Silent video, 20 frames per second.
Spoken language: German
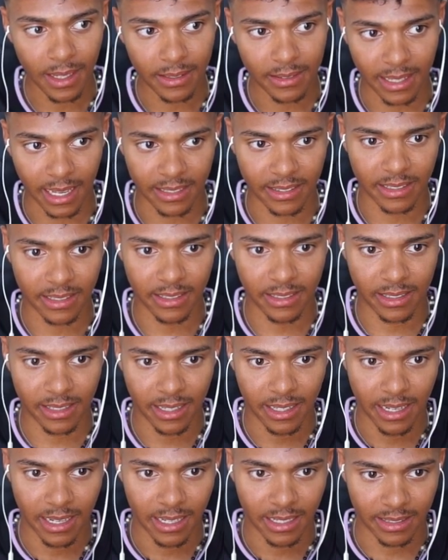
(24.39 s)
Das sind,
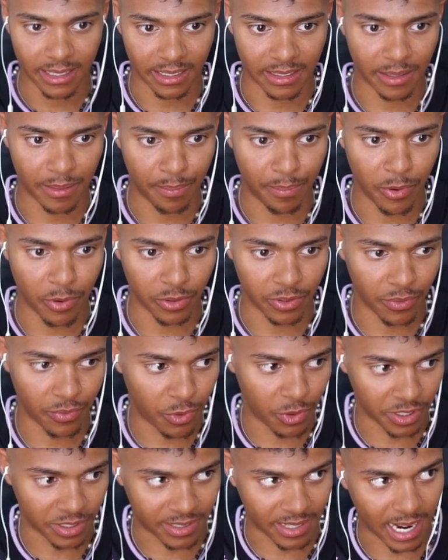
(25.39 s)
das sind Punkte, wo
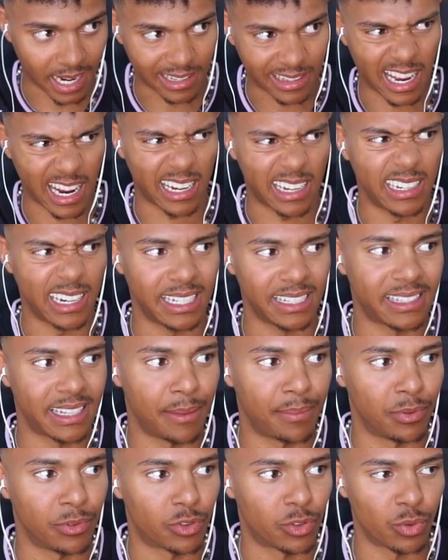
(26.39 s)
ich sage, da knallt's
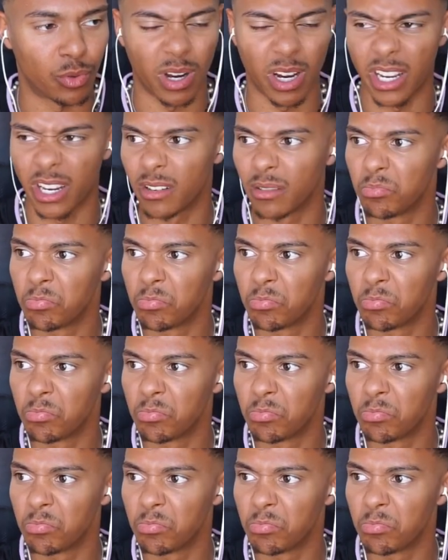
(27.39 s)
ab und zu rein.